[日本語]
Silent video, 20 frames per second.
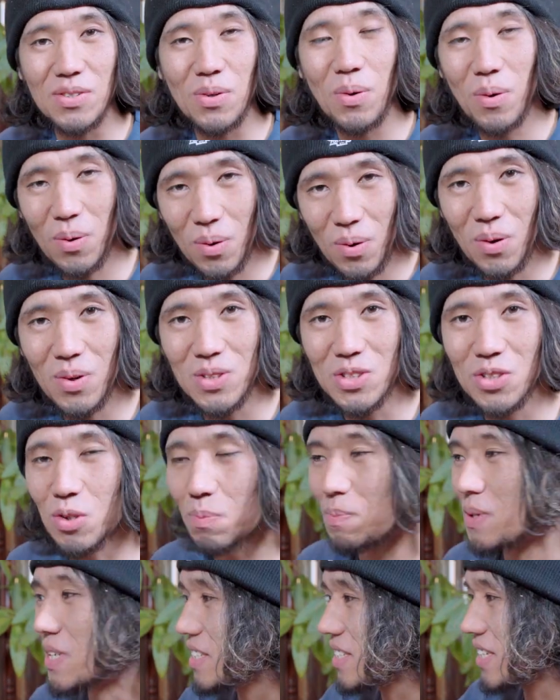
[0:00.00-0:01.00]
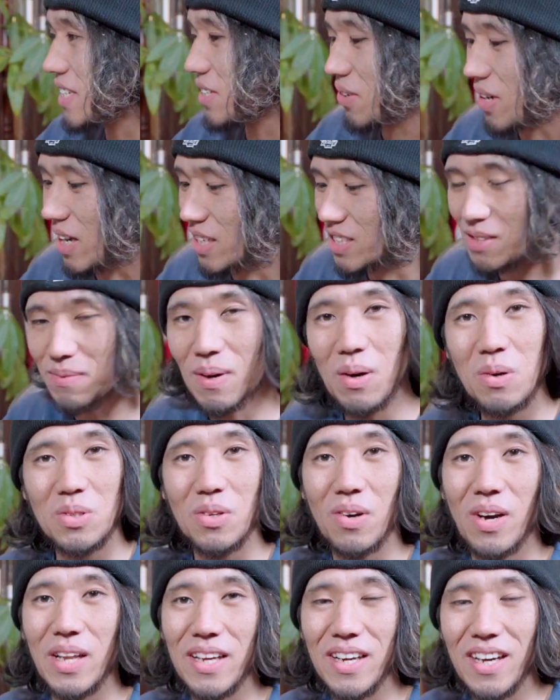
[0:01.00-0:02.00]
像をちょっと PC とかスマホ
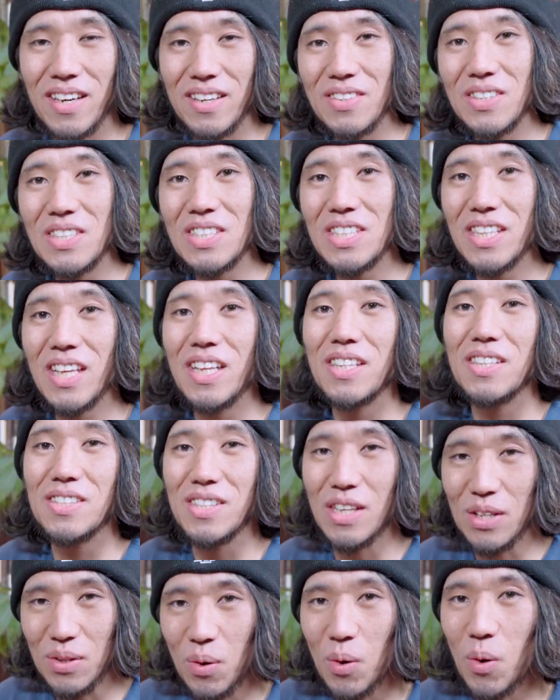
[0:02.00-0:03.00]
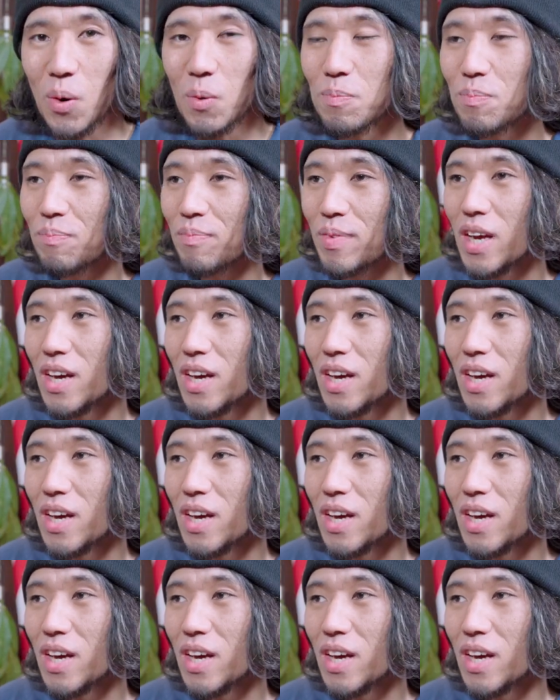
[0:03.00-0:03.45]
とかで確認してたんですけど、